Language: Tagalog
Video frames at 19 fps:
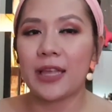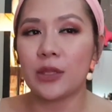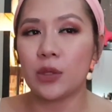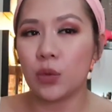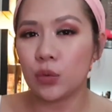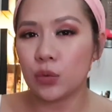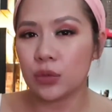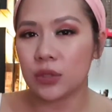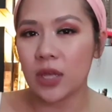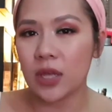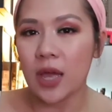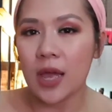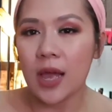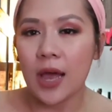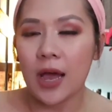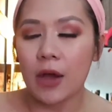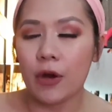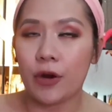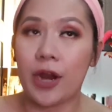I don't
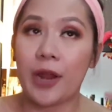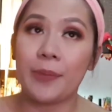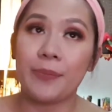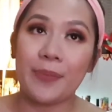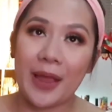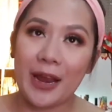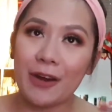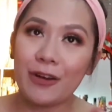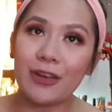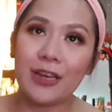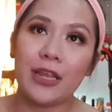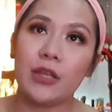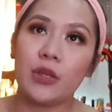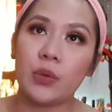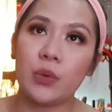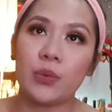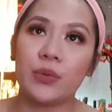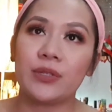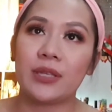or I barely
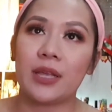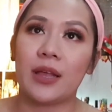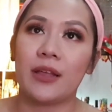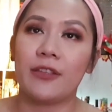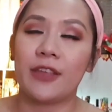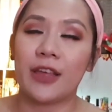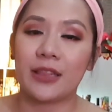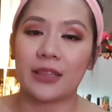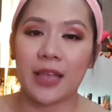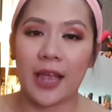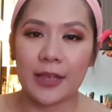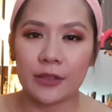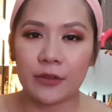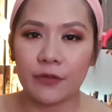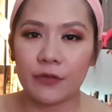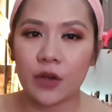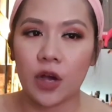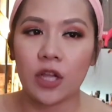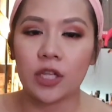use that kind
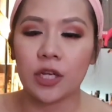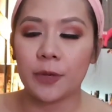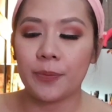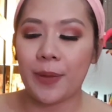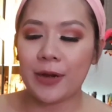of color.